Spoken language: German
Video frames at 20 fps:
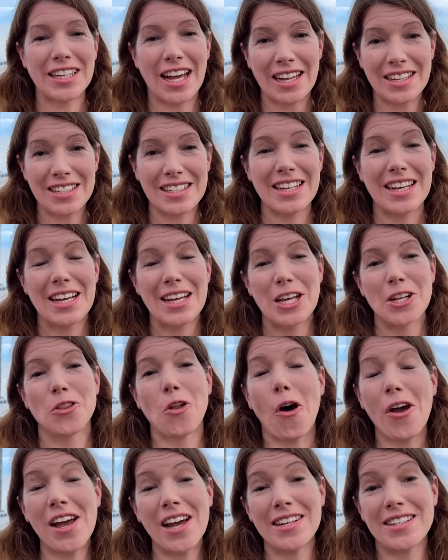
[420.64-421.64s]
ganz
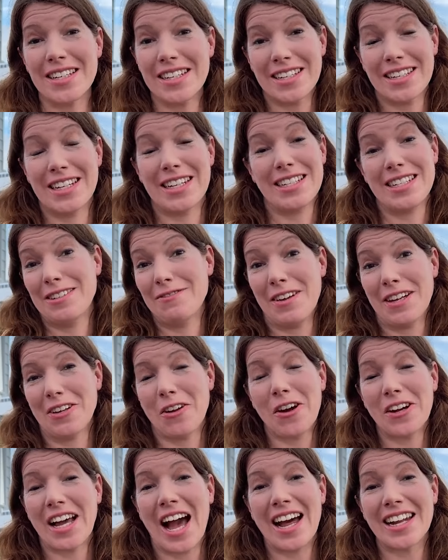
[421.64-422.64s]
neuer Dinge, die wir
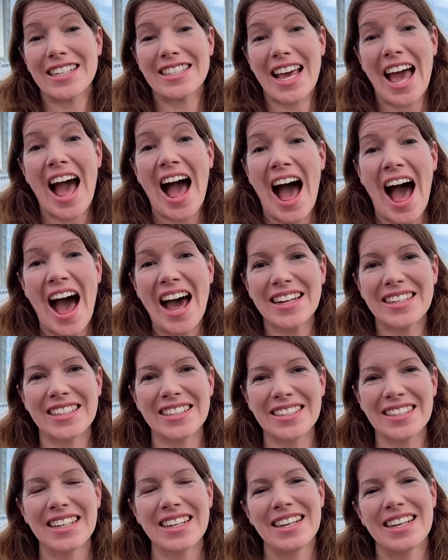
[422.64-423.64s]
noch gar nicht
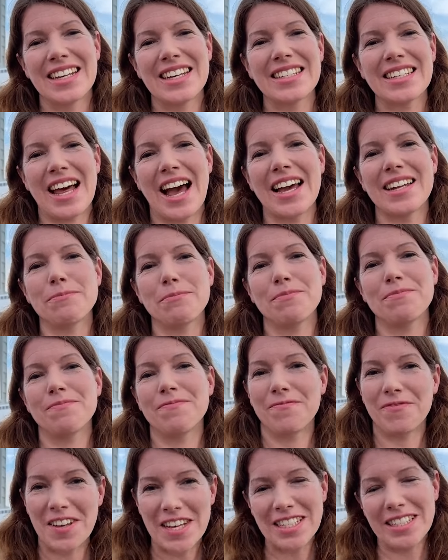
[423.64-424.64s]
erahnen, ist ein
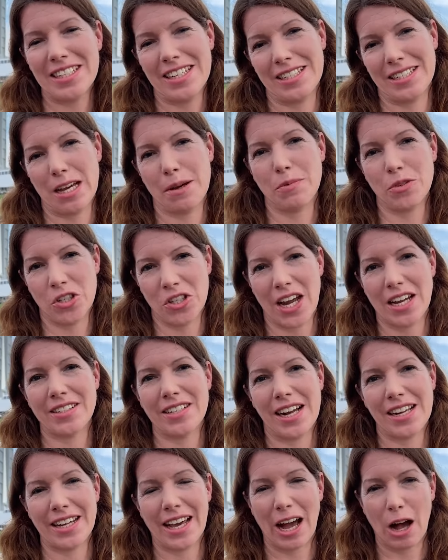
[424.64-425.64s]
wesentlicher
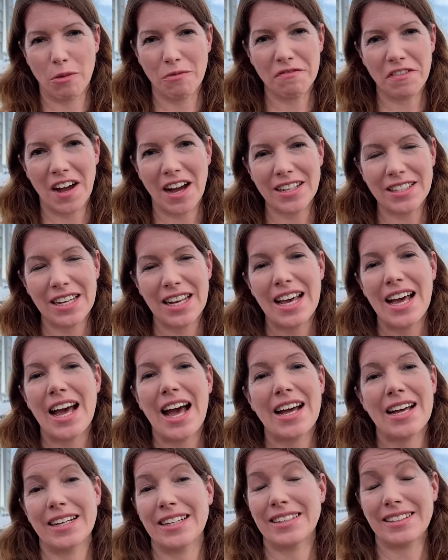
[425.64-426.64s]
Bestandteil der Raumfahrt.
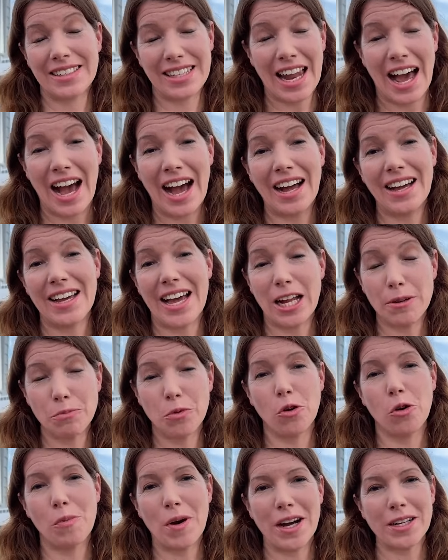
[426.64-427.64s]
Klar,
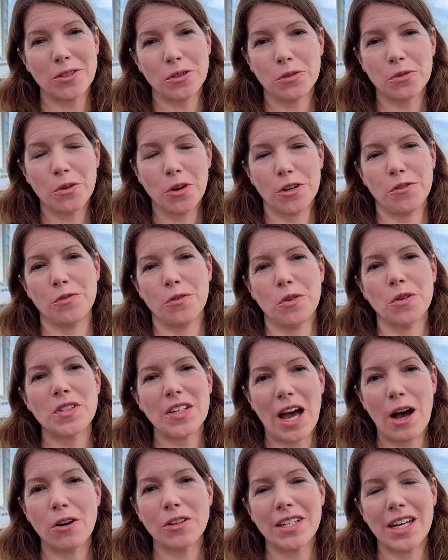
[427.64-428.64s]
Erdbeobachtung gehört für uns
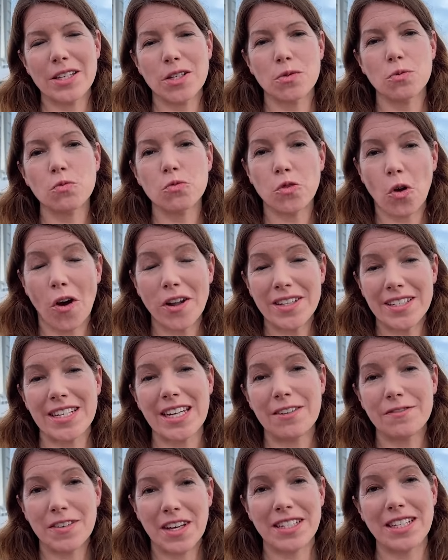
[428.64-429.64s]
auch dazu. Dort
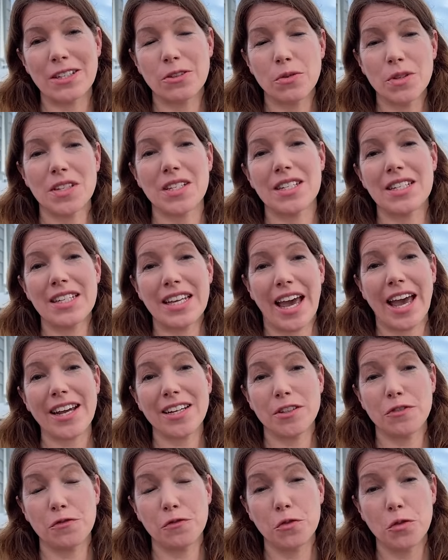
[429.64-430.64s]
sehen wir den Nutzen
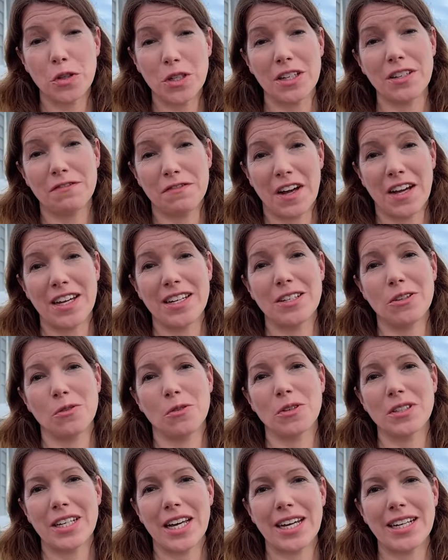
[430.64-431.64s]
direkt für die
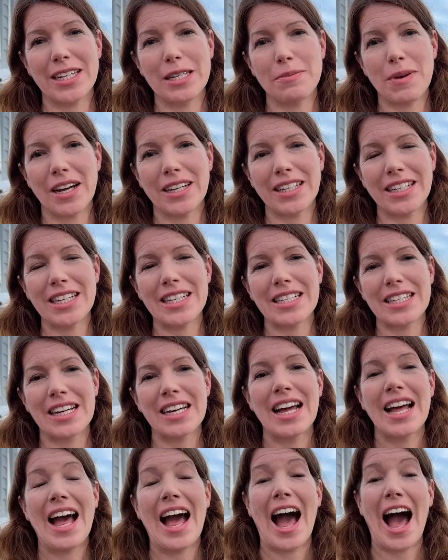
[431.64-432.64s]
Verhinderung der Klimakrise
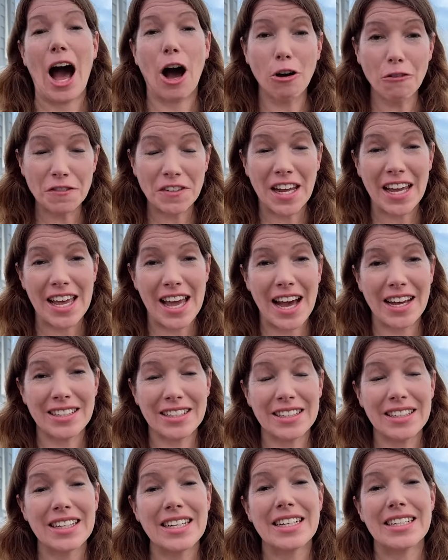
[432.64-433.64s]
auf der
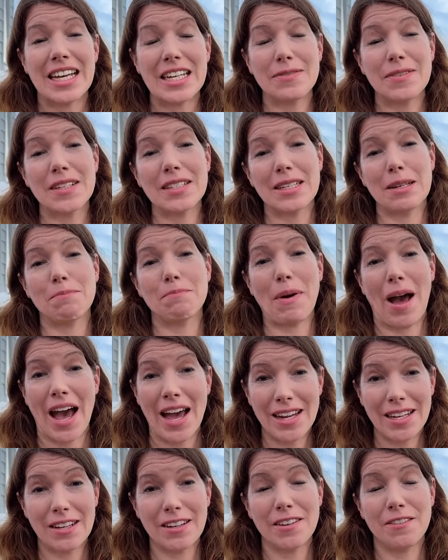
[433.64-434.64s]
Erde. Deswegen sind
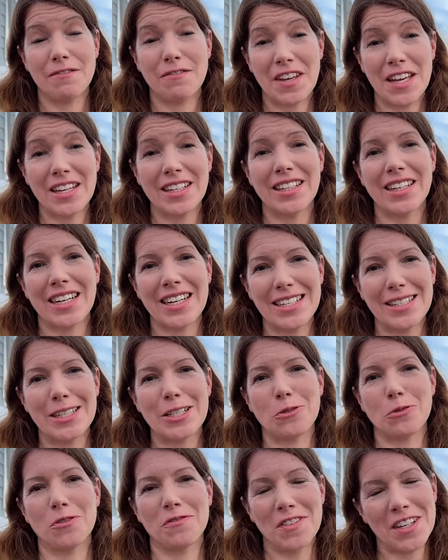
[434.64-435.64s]
beide Wege
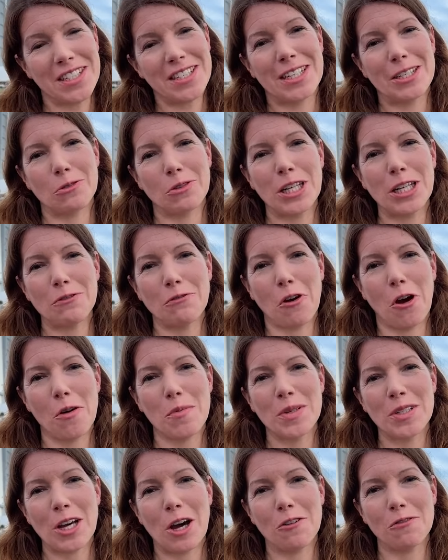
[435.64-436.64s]
richtig und wichtig und ich freue
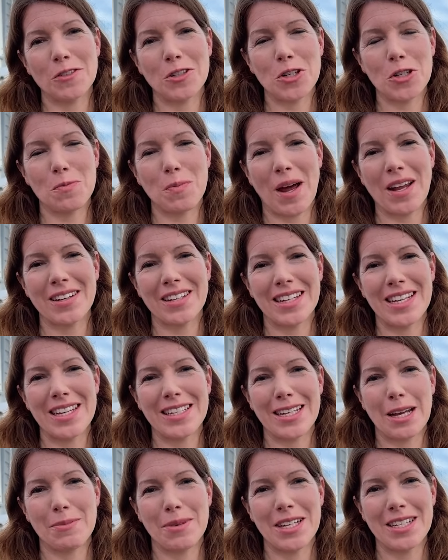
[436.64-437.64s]
mich auf eine spannende
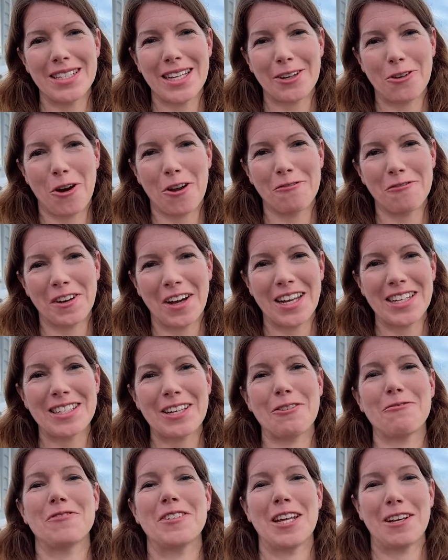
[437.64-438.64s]
ESA-Ministerkonferenz,
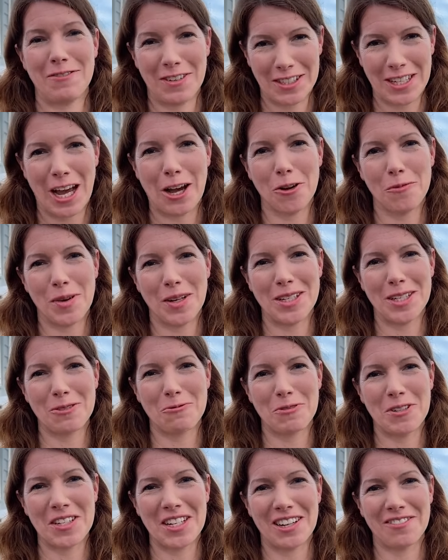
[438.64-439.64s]
auf der wir darüber
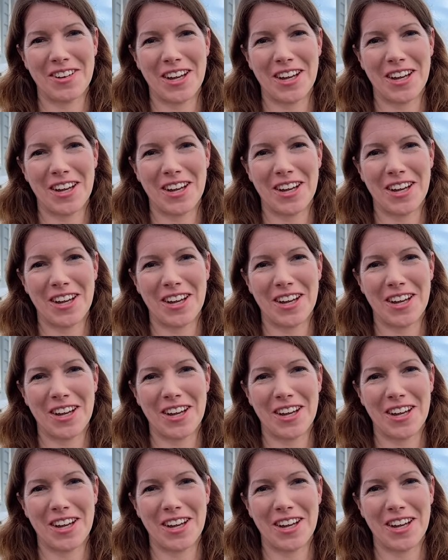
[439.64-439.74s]
diskutieren